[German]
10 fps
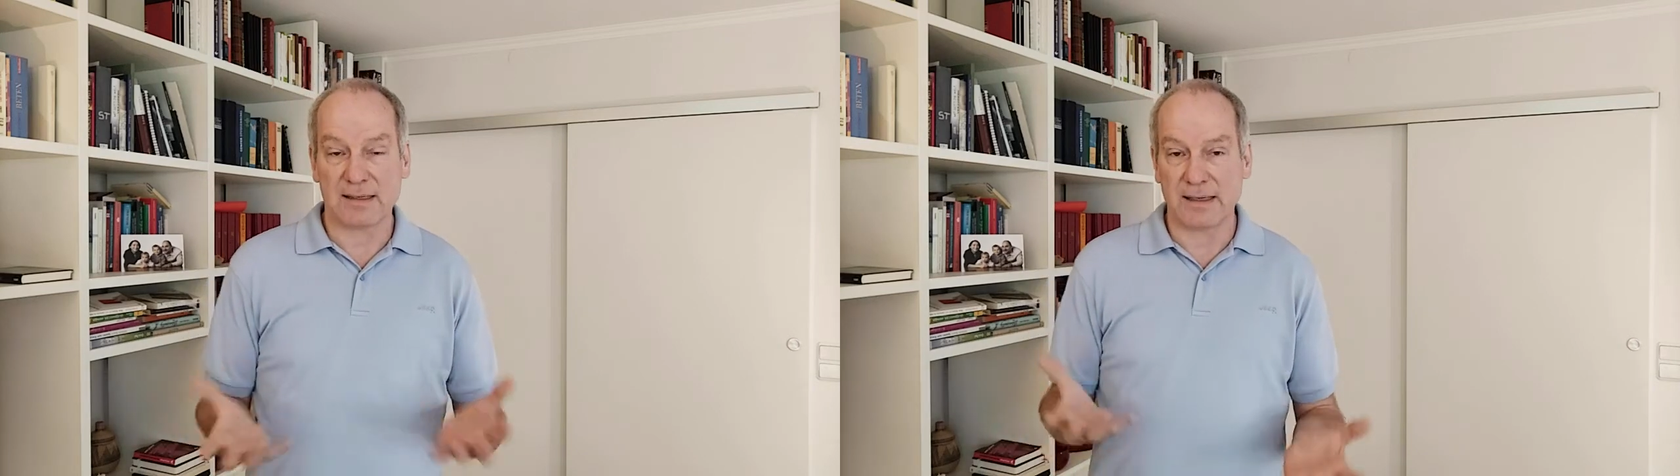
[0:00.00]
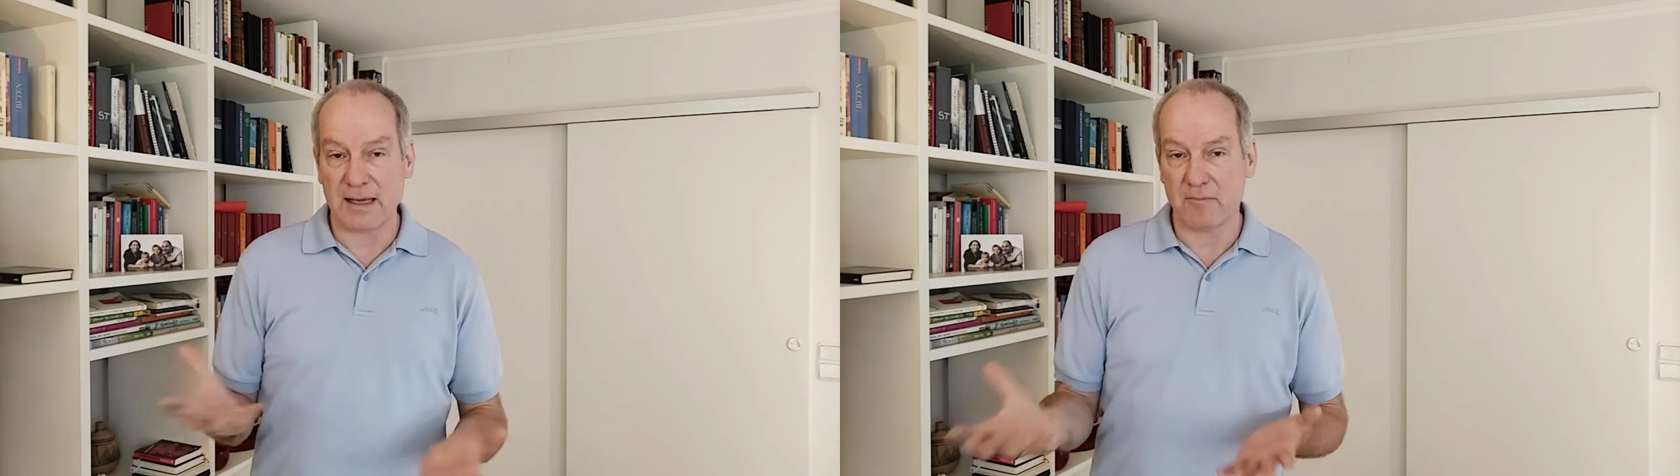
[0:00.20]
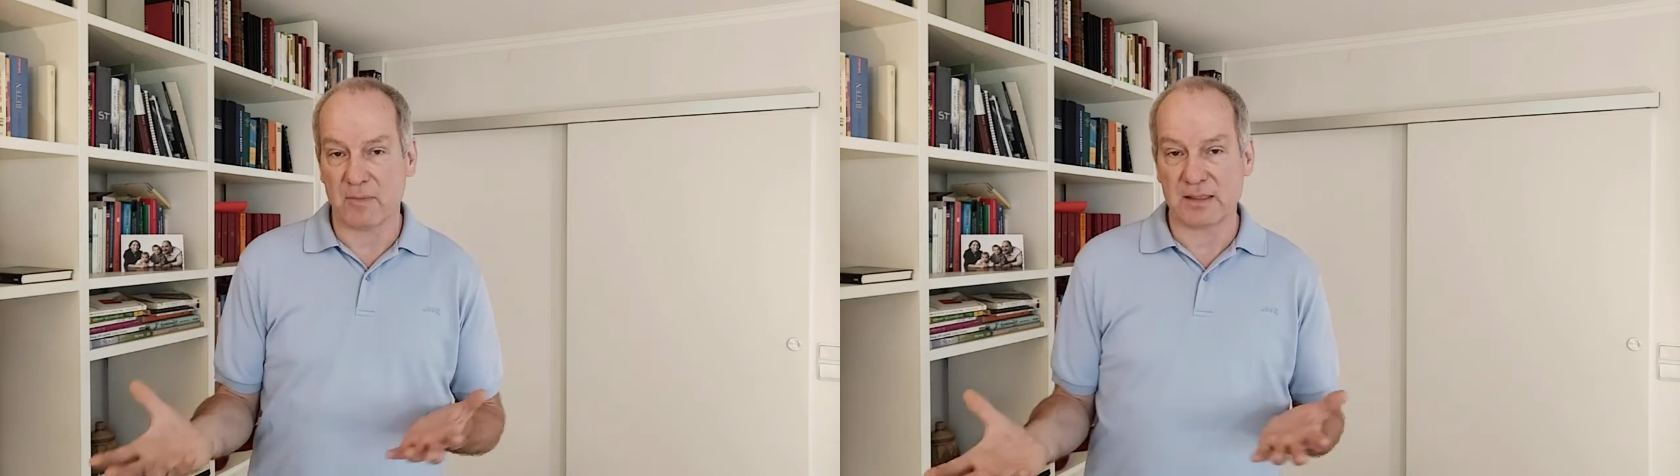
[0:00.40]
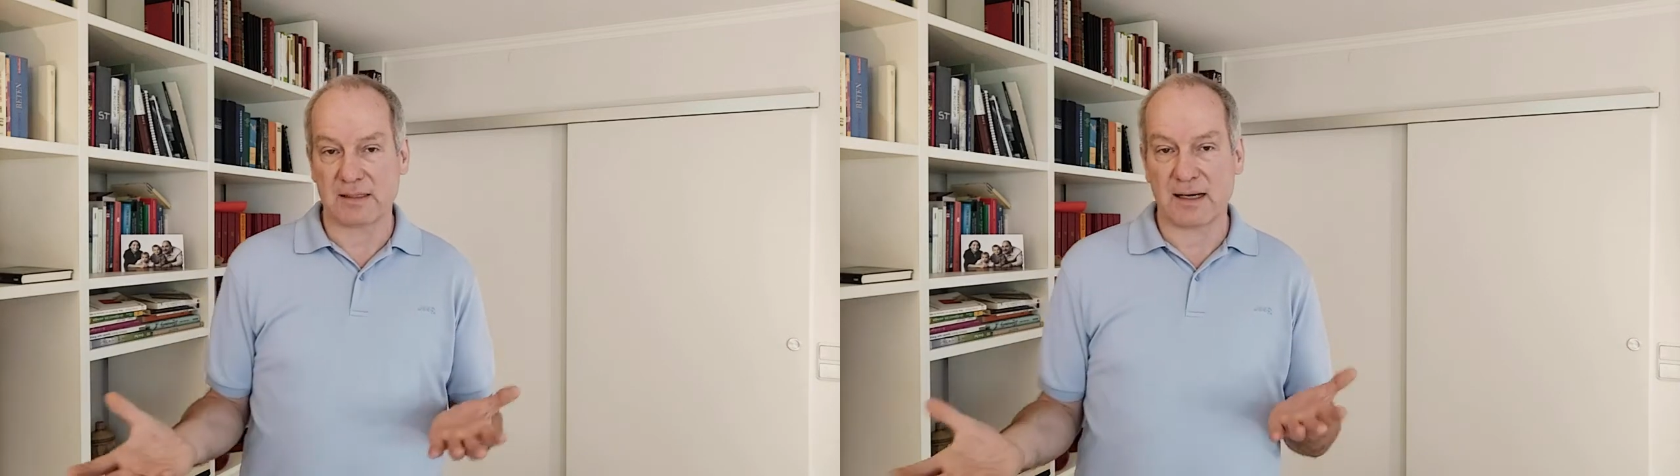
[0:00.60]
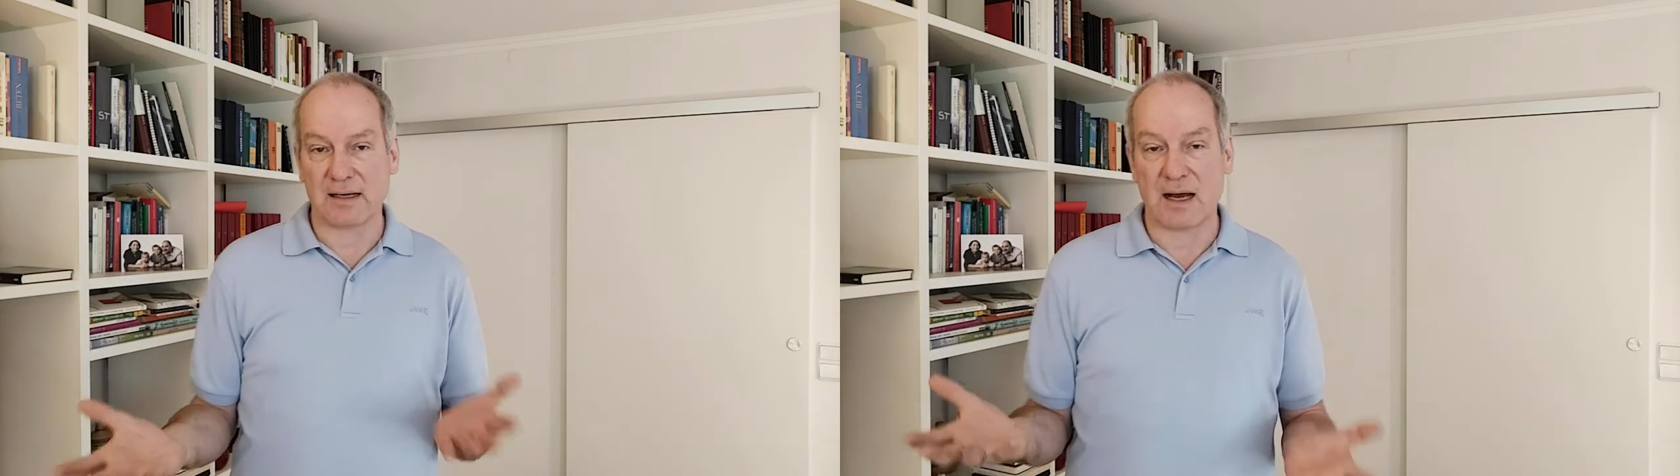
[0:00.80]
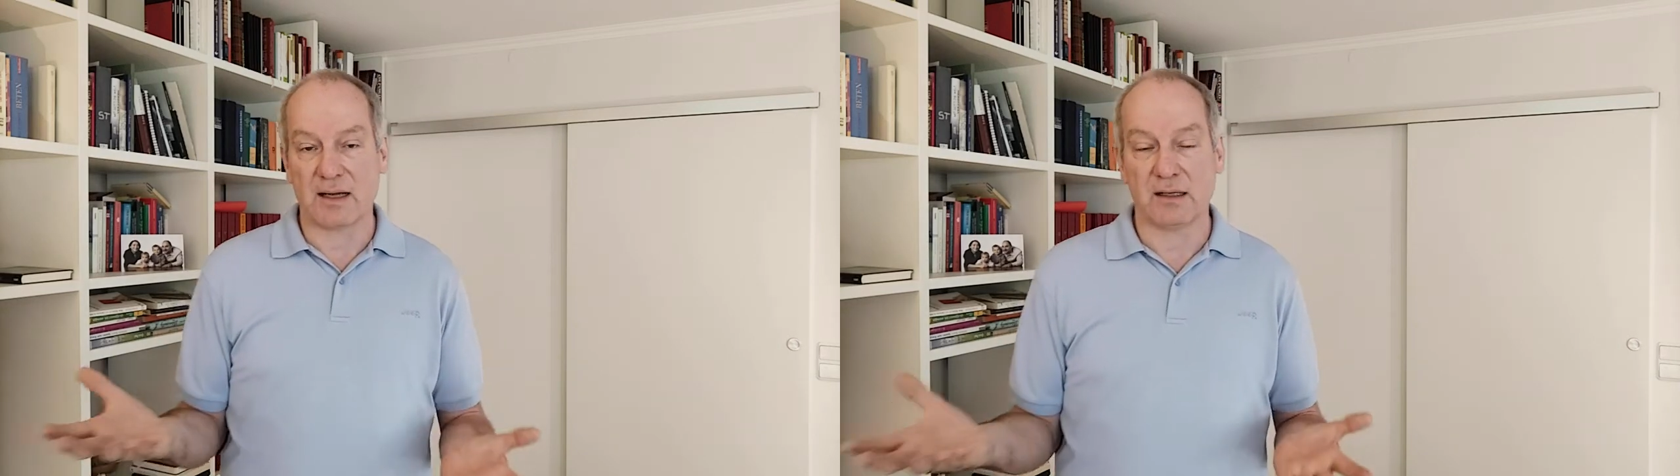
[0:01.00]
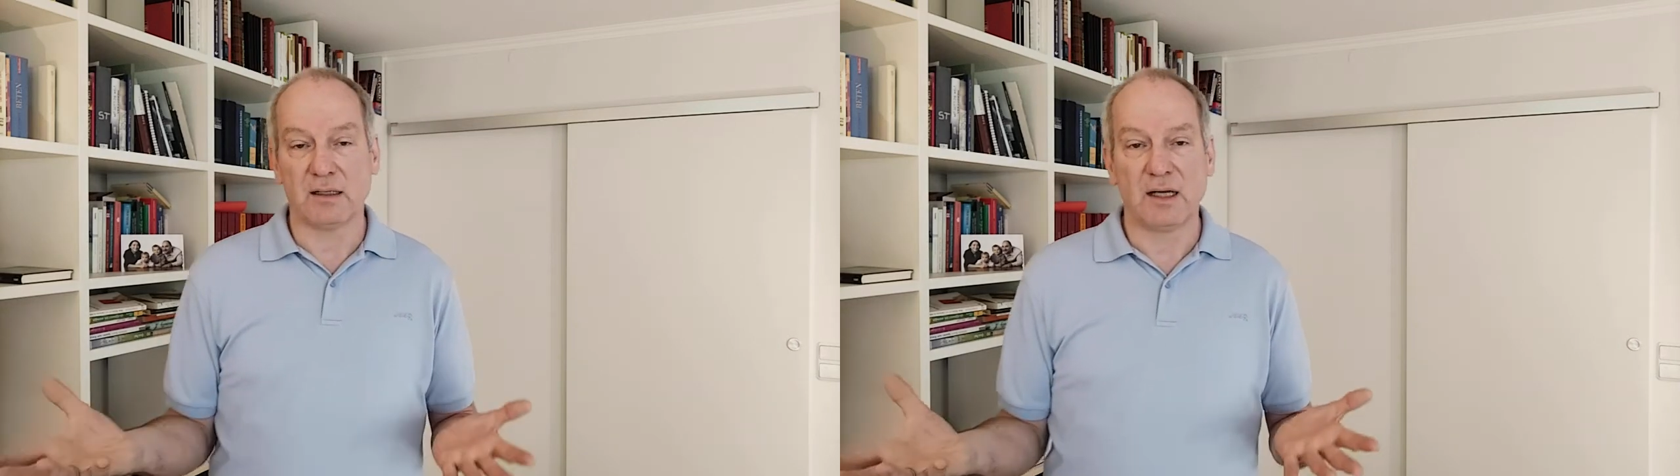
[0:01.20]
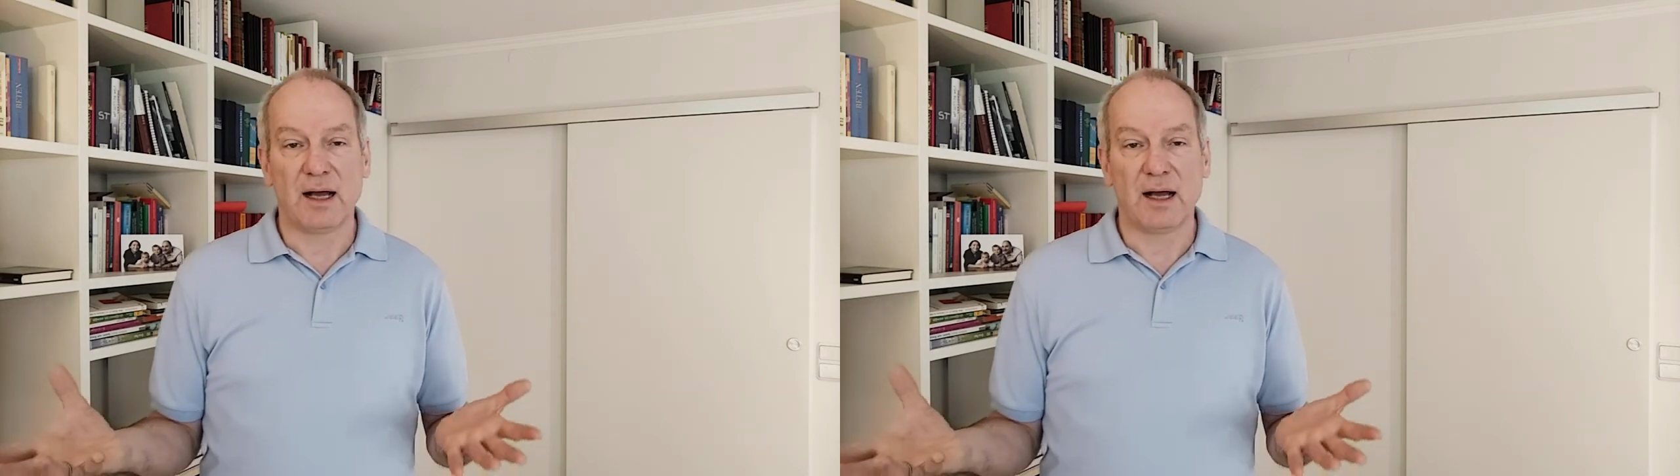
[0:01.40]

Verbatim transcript: gegeben ist der Gnade.